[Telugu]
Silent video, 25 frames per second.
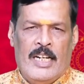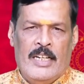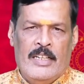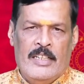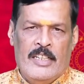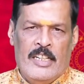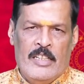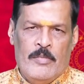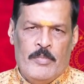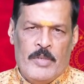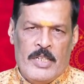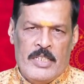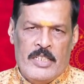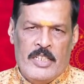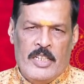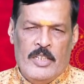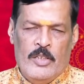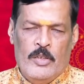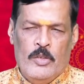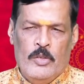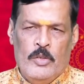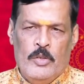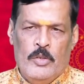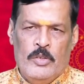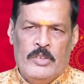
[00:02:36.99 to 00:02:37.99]
హండ్రెడ్
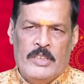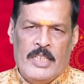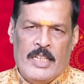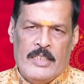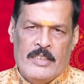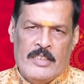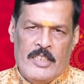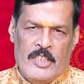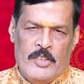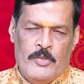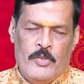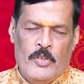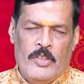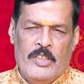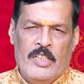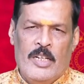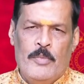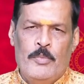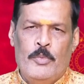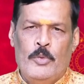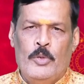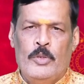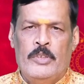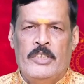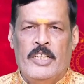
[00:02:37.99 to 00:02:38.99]
పర్సెంట్ సక్సెస్ఫుల్గా
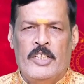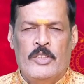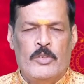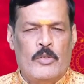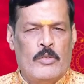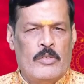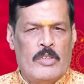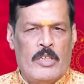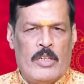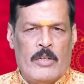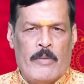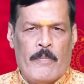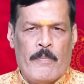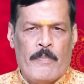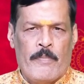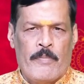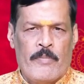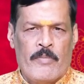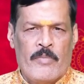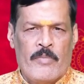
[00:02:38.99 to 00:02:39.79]
పూర్తి చేసుకుంటాడు